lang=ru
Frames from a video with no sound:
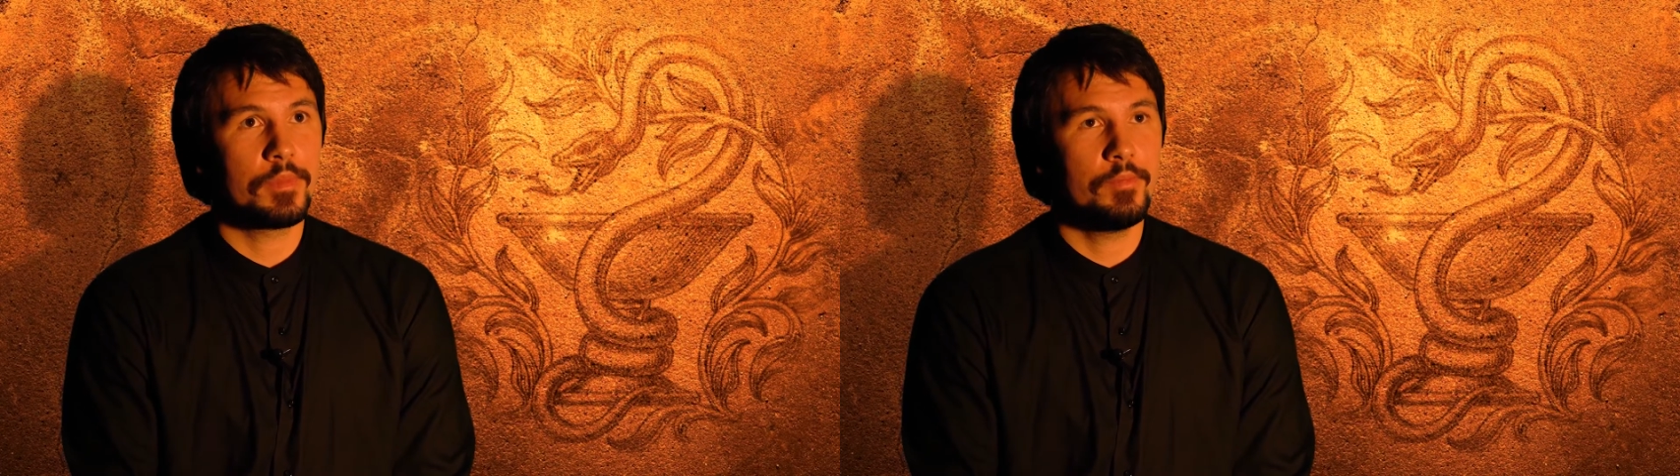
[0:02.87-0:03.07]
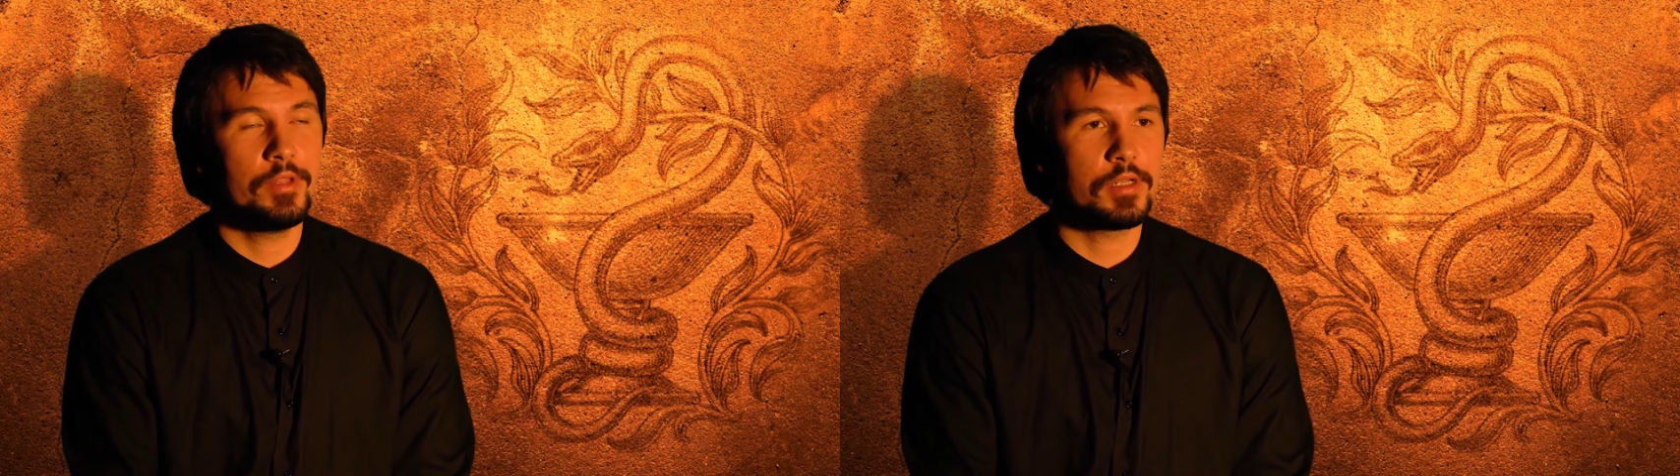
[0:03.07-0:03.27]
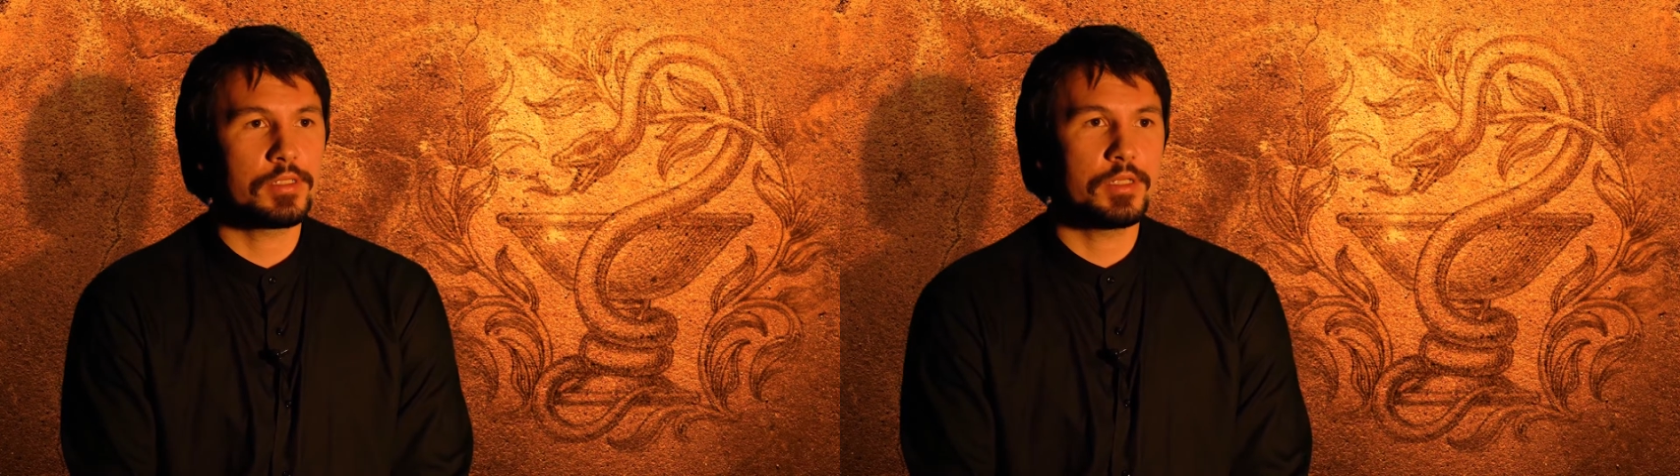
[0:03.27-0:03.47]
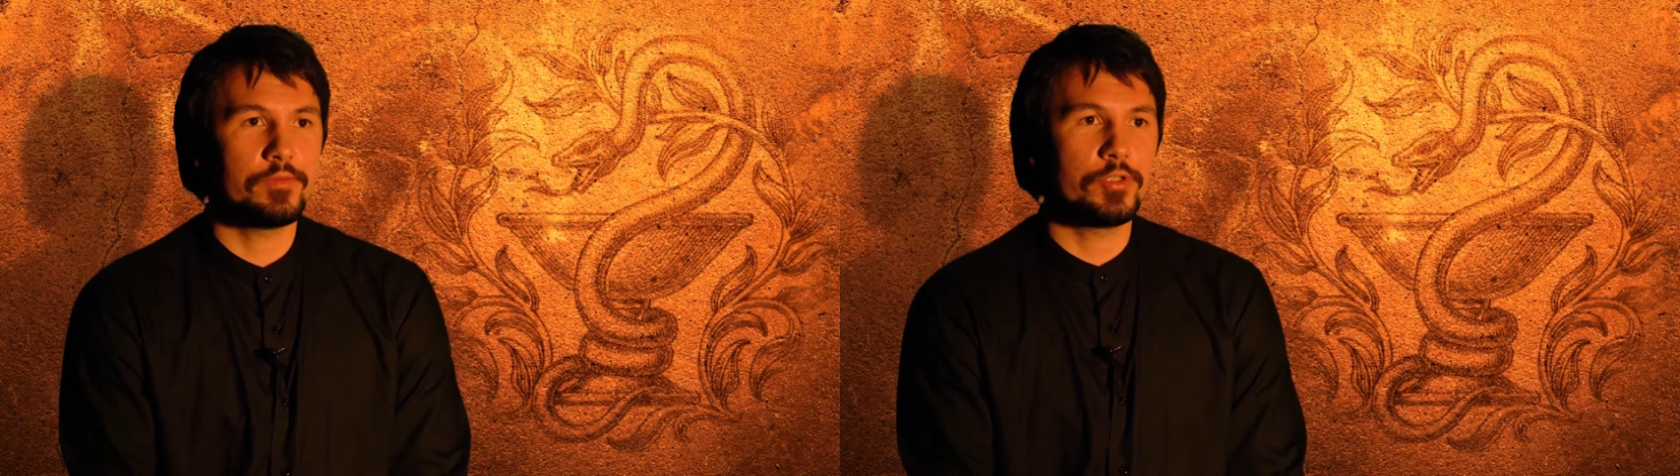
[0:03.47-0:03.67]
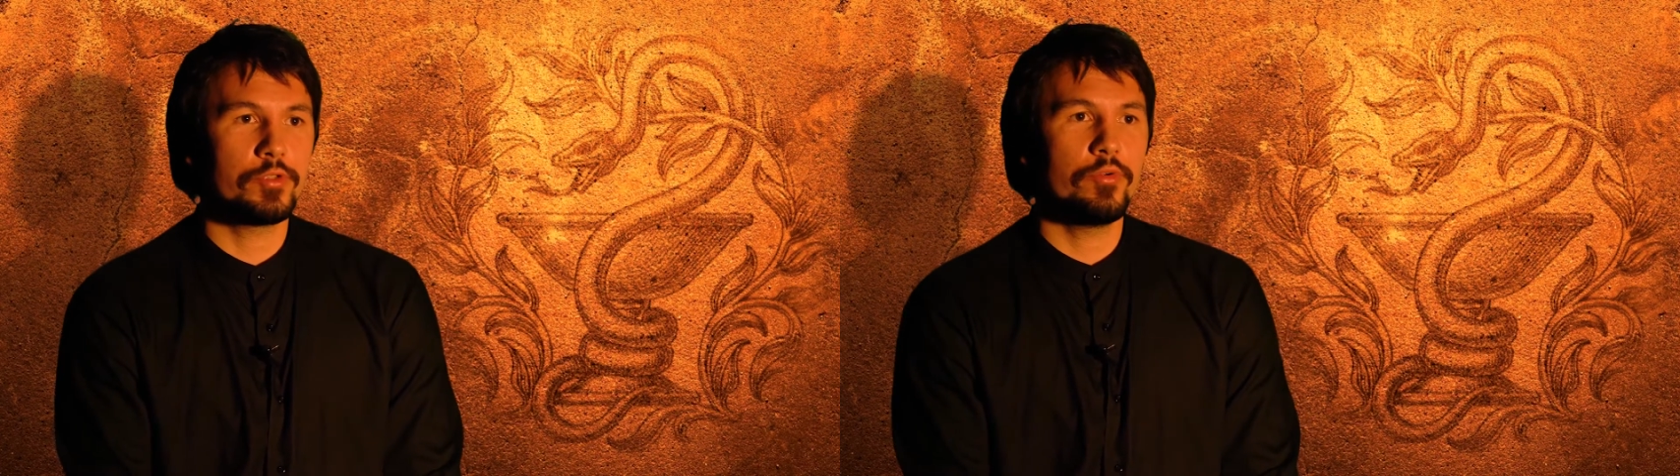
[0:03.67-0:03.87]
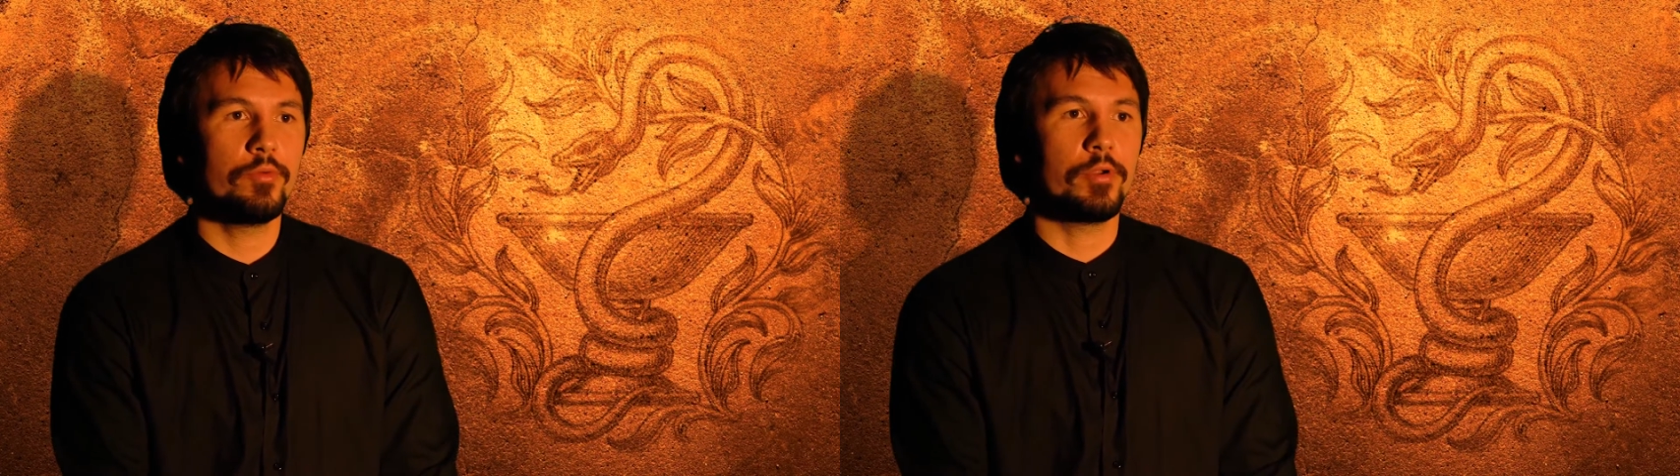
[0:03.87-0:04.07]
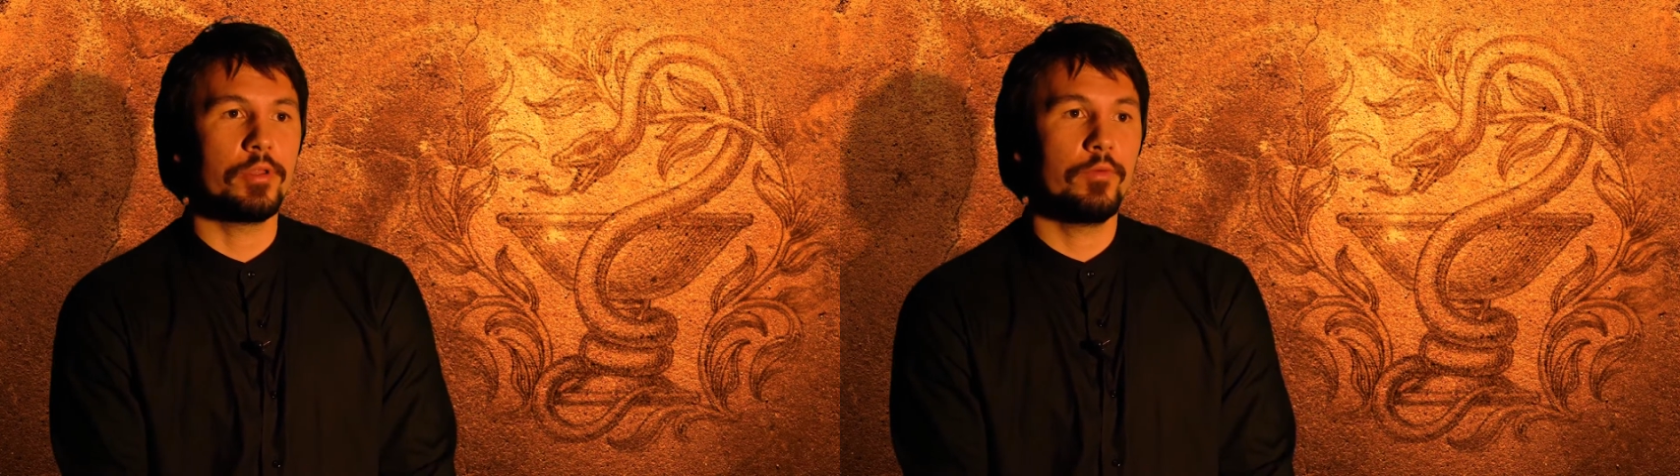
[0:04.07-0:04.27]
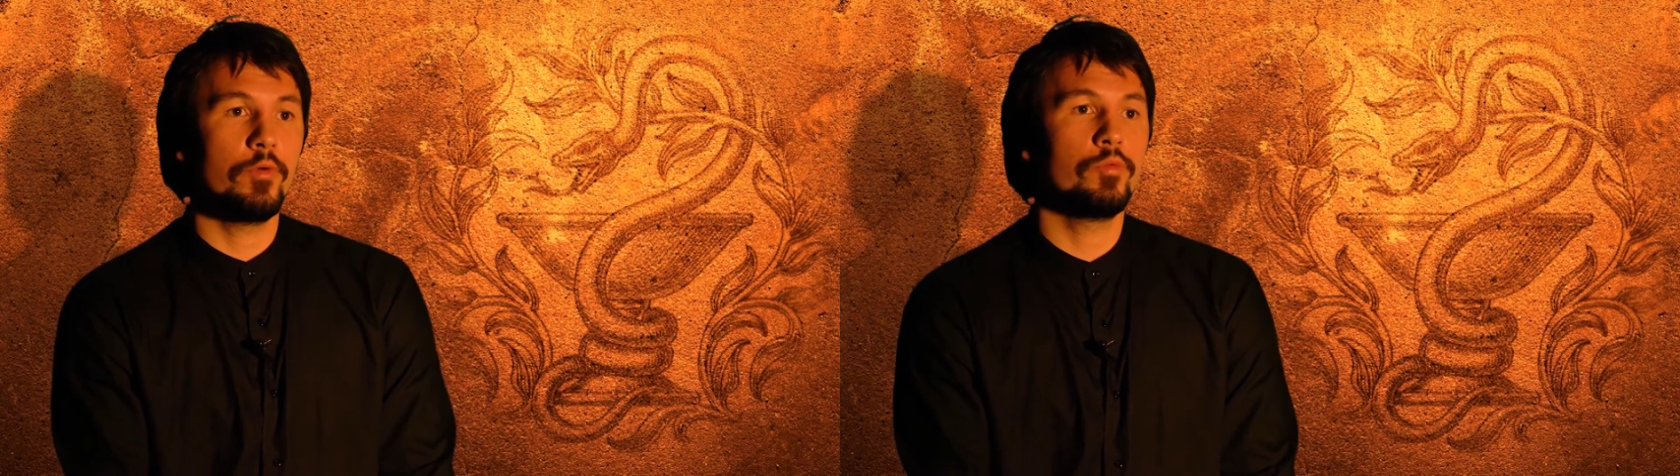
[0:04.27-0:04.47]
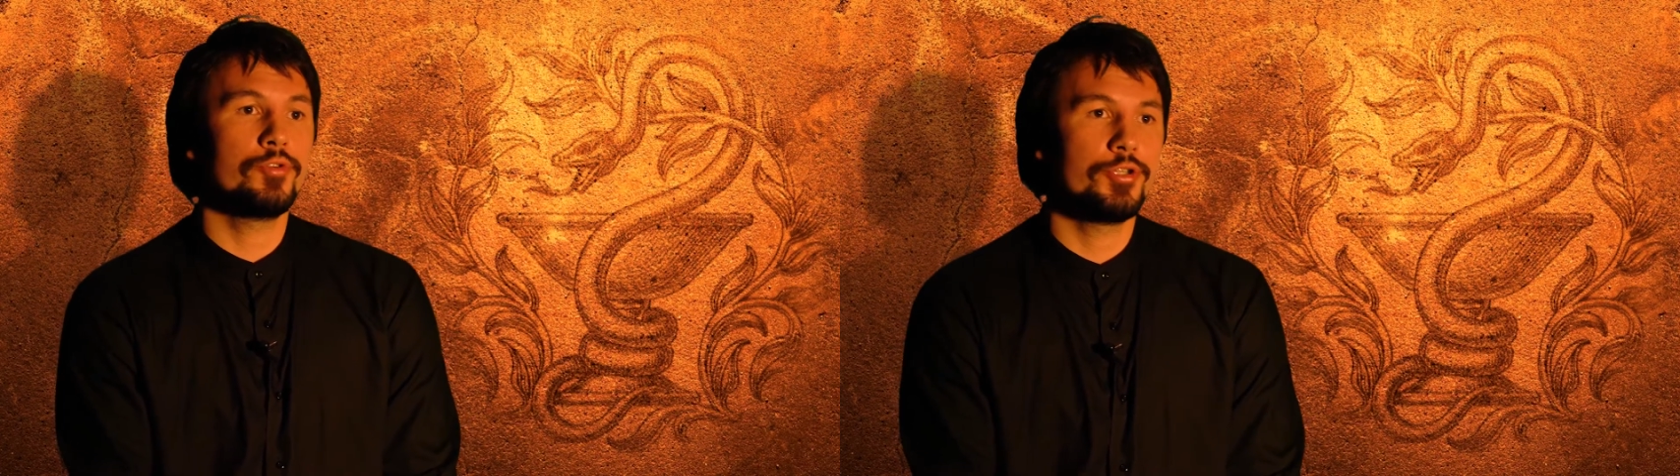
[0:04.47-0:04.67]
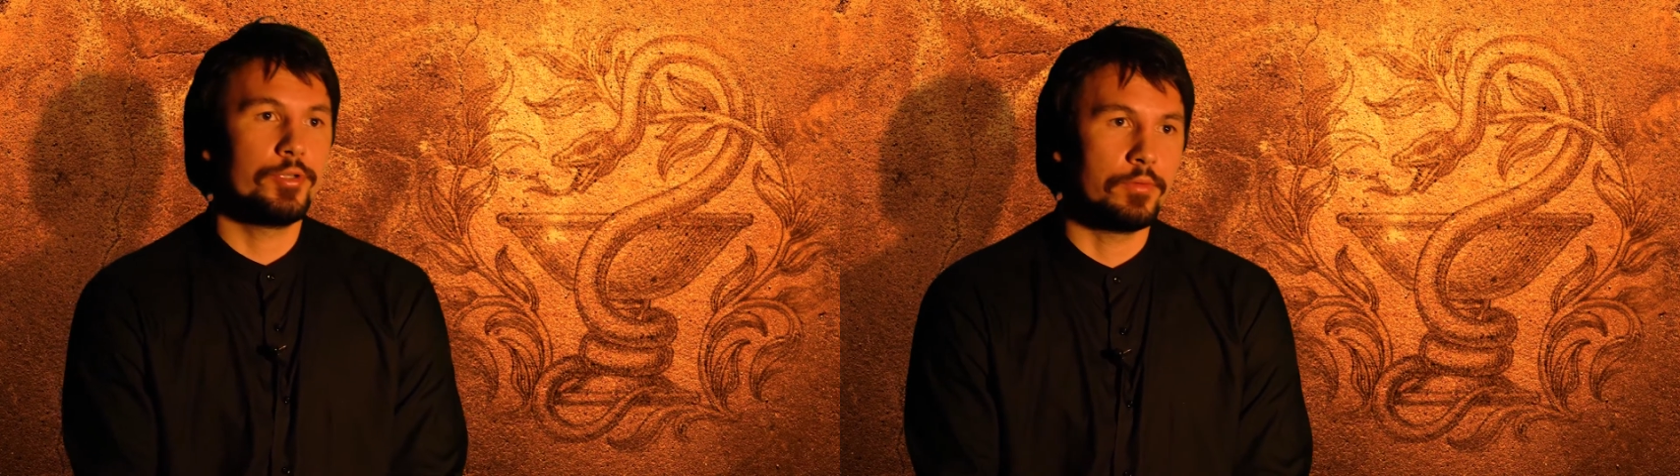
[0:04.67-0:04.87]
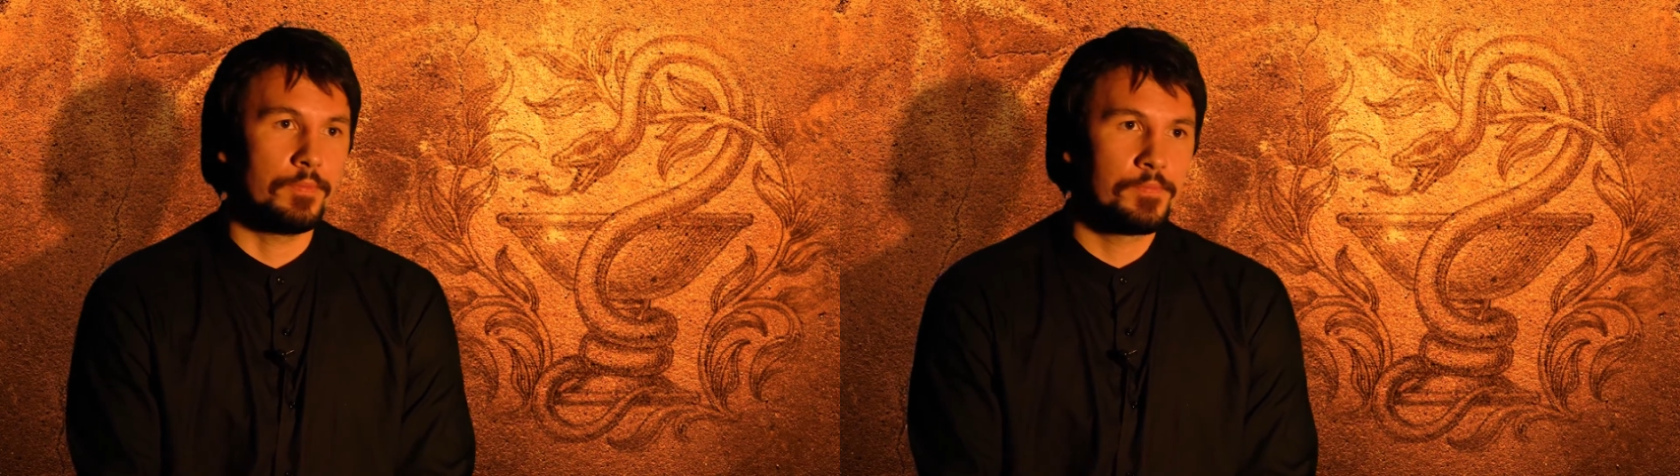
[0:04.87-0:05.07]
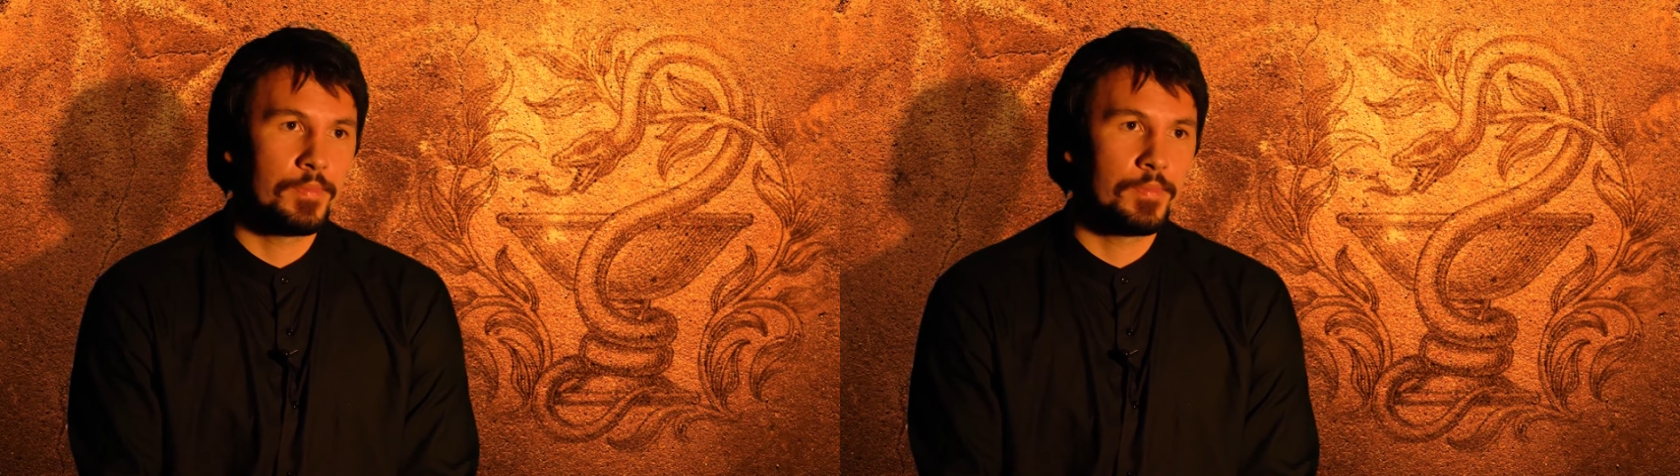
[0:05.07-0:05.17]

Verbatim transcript: мне рассказывала историю про одного мужчину,